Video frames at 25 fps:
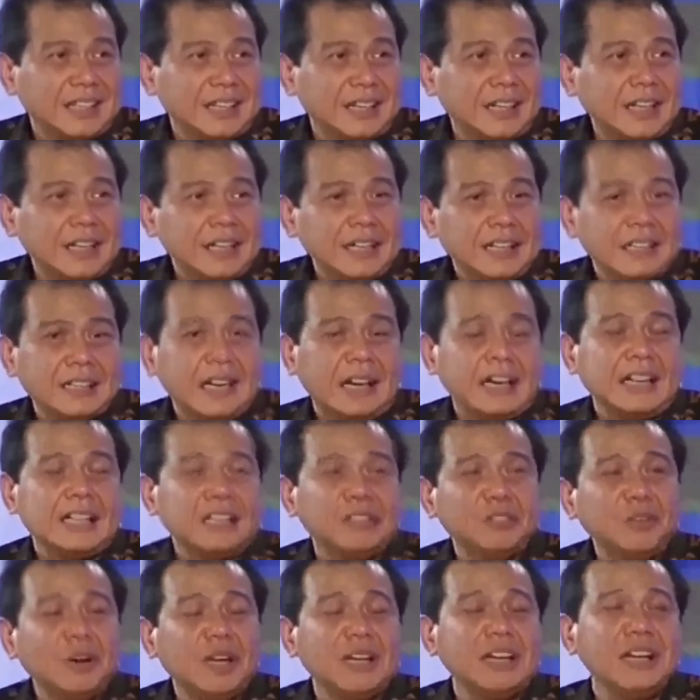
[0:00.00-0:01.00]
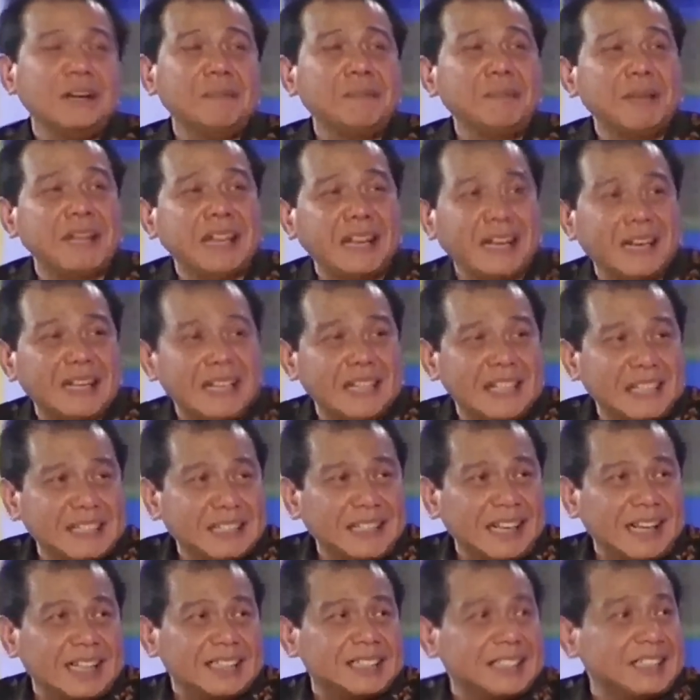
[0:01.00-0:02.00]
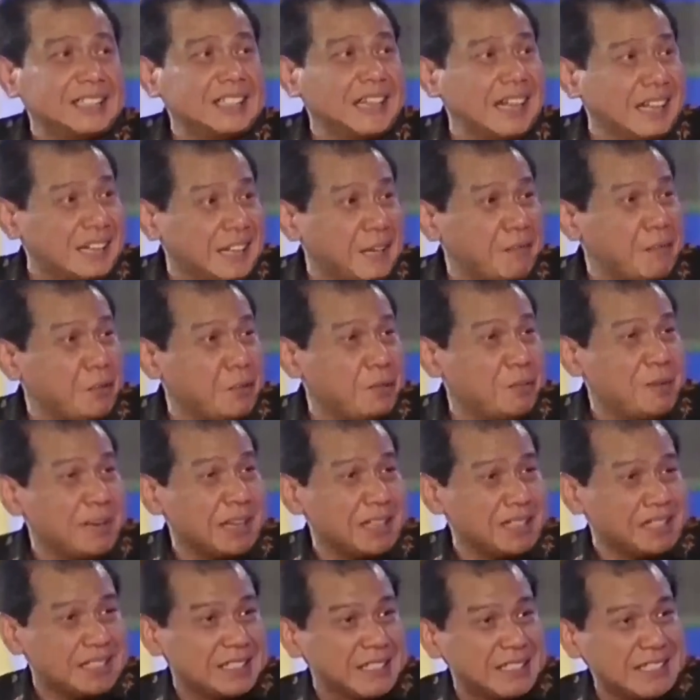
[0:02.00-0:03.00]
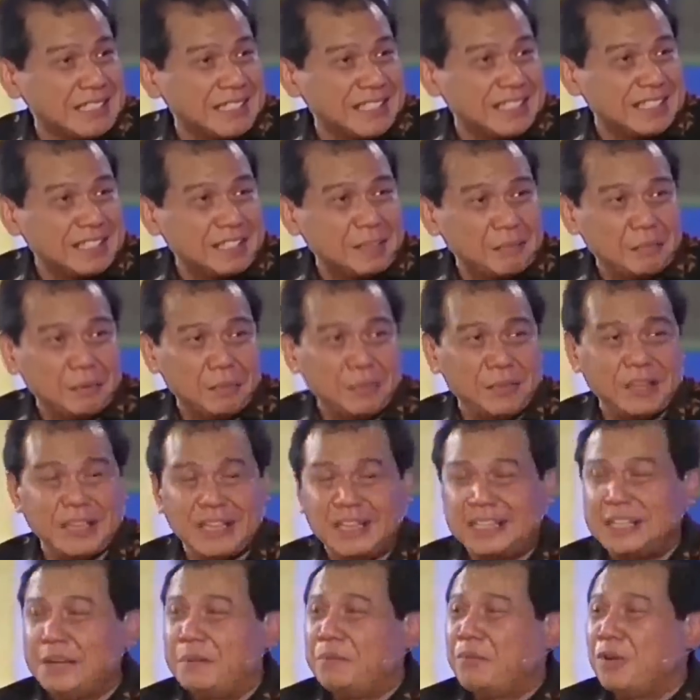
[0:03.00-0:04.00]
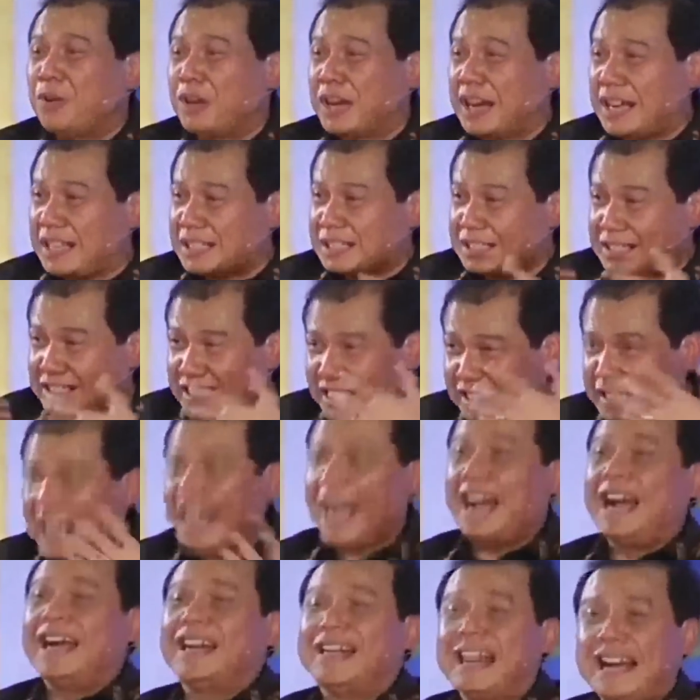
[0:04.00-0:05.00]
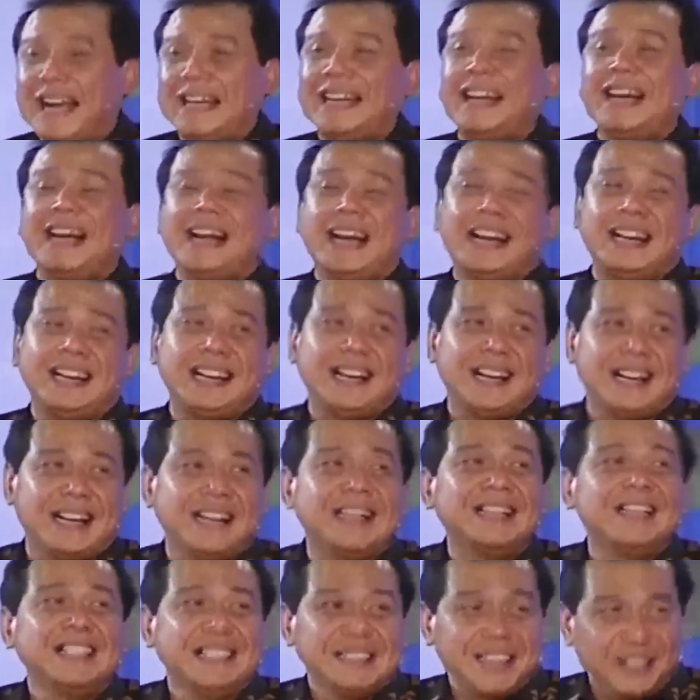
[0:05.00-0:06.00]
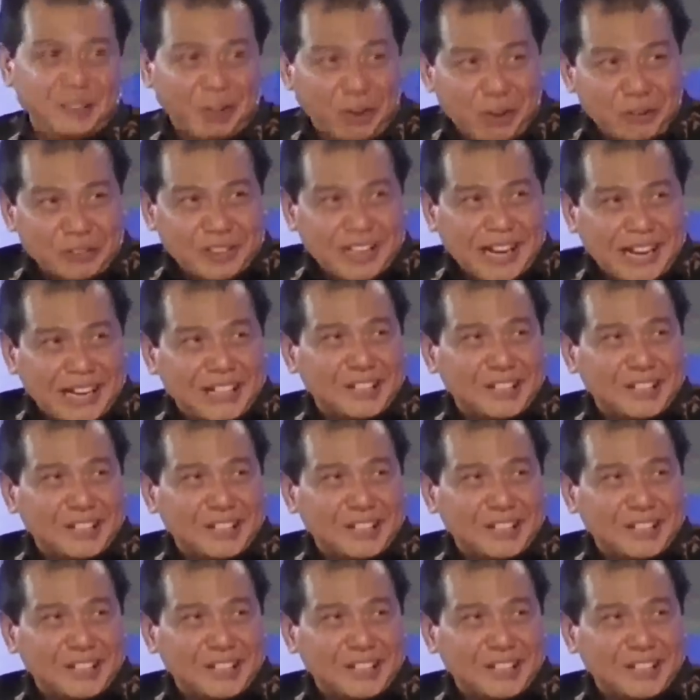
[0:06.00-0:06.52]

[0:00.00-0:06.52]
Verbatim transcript: Okay. Ya, dan itu adalah pilihan kita setelah reformasi kita memilih demokrasi yang kadang-kadang quote